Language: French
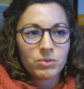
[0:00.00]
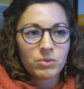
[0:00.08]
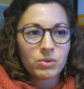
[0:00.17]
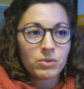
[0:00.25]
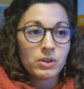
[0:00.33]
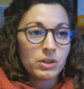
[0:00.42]

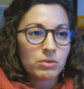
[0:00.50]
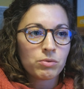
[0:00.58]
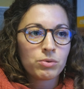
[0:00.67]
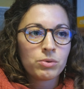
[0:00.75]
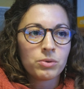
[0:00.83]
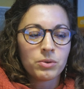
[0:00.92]
Donc c'est une
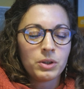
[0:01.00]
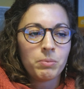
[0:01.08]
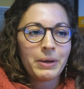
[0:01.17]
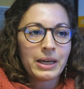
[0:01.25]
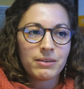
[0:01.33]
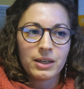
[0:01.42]
info
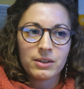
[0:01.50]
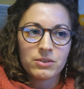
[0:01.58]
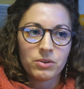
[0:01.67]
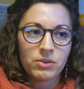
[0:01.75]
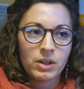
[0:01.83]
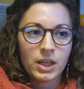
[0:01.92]
hyper
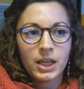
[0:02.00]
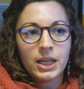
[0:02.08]
intéressante.